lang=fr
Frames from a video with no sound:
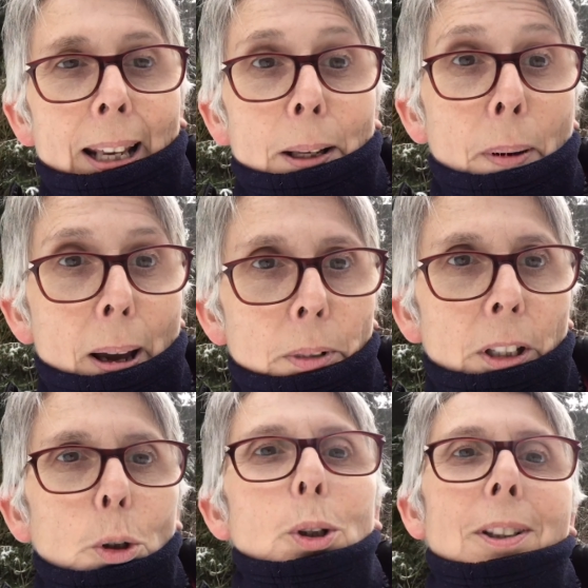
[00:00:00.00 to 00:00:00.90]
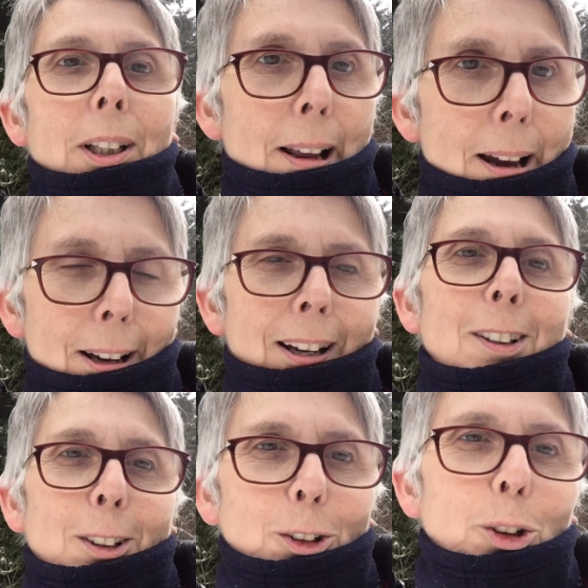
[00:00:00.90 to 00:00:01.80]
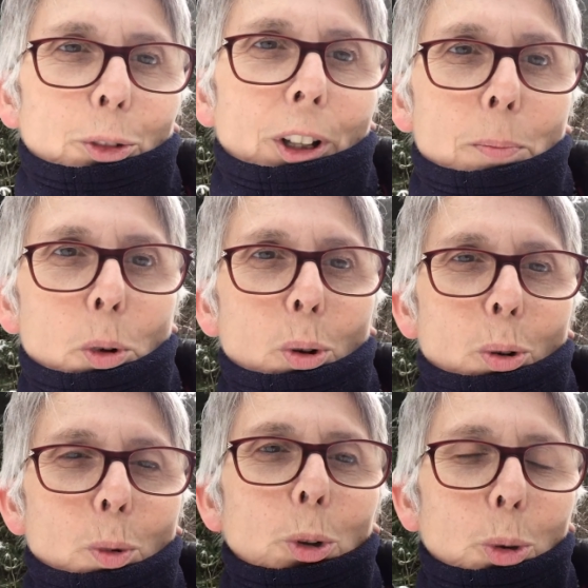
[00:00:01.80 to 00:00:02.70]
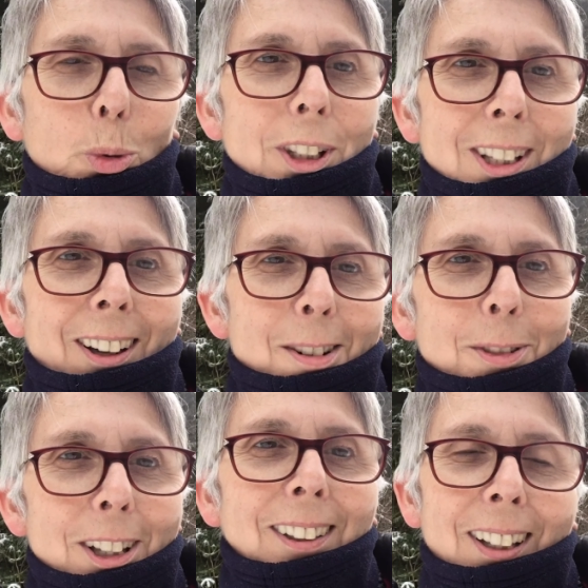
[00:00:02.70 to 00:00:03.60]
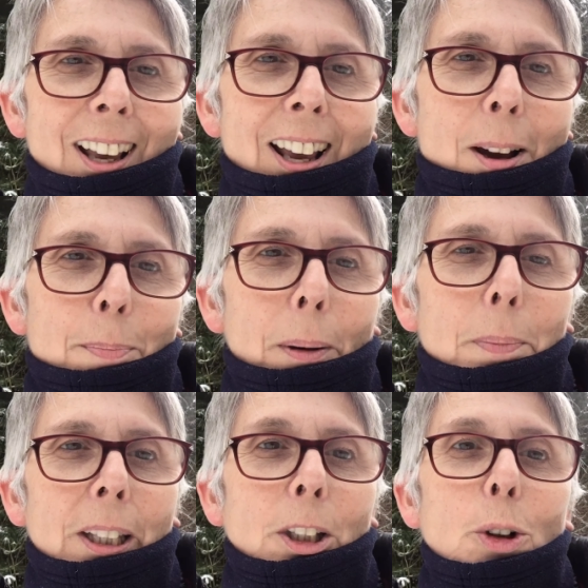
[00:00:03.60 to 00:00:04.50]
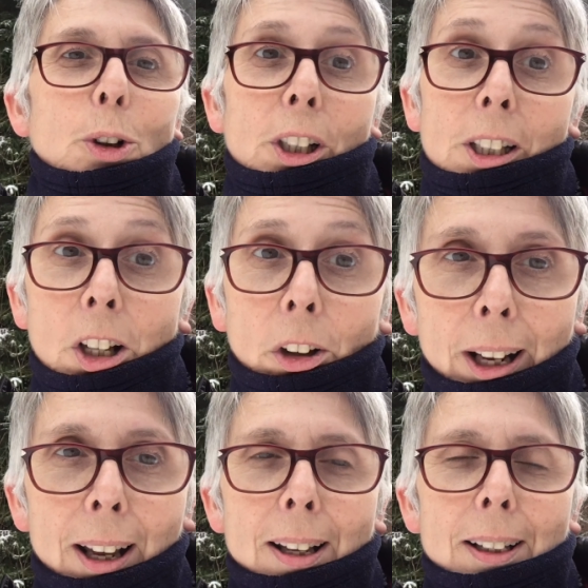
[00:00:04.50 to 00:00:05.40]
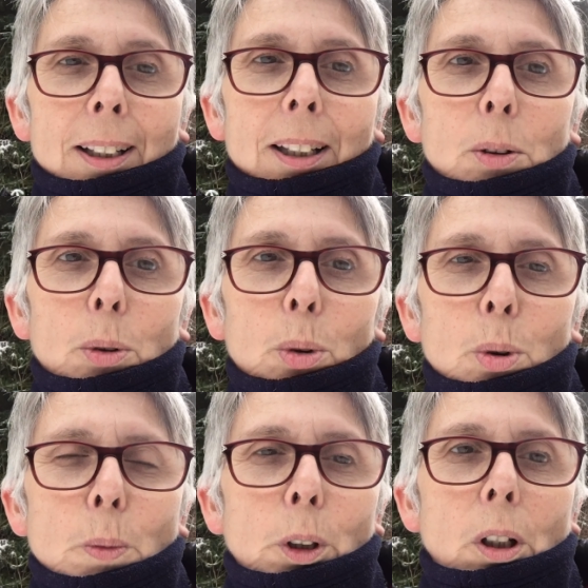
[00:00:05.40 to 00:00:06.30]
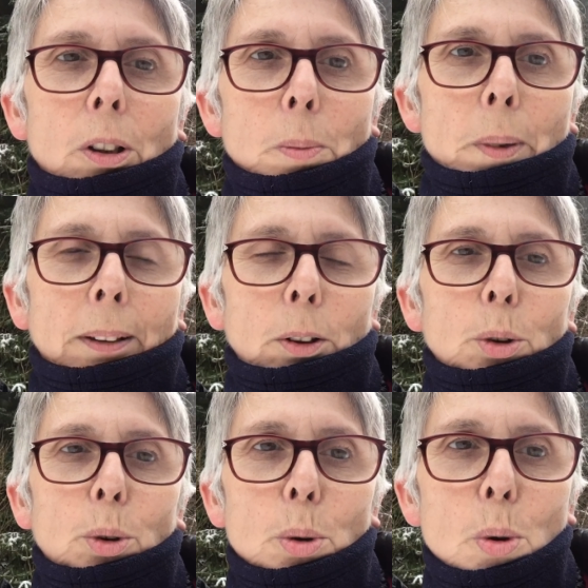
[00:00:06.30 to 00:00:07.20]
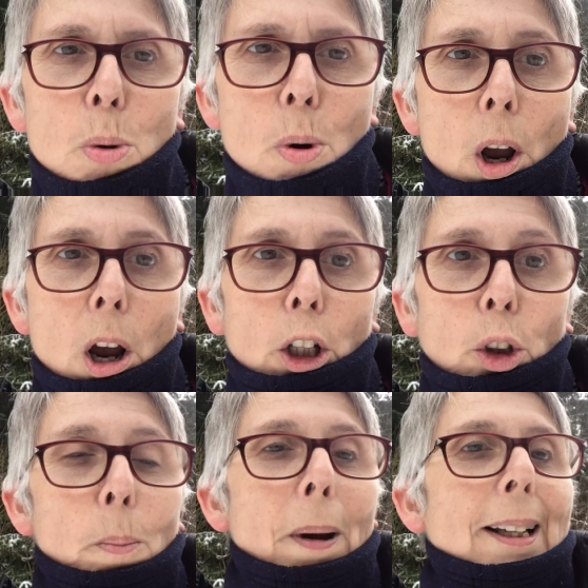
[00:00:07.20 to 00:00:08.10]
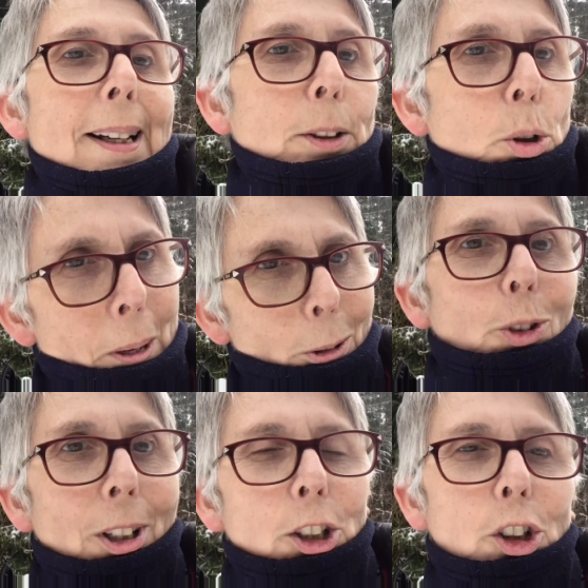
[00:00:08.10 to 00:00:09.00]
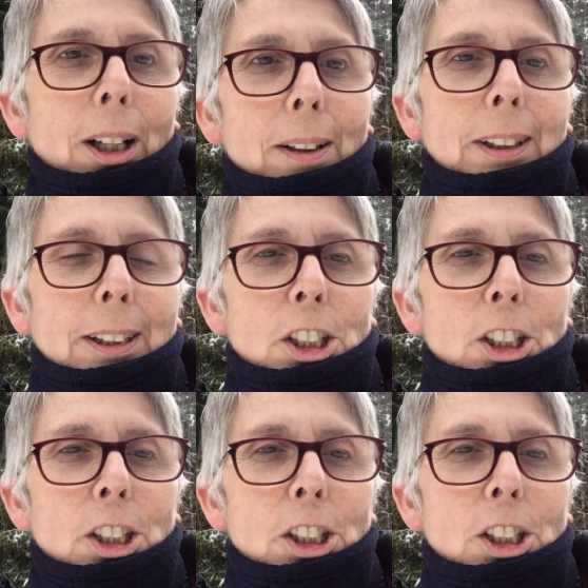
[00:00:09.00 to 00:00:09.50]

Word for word: Et parmi eux, et c'est là euh, que vient mon, mon, souvenir en fait, parmi eux, il y en a qui ont su me transmettre ce goût, non pas de la nature, parce que ça, je l'avais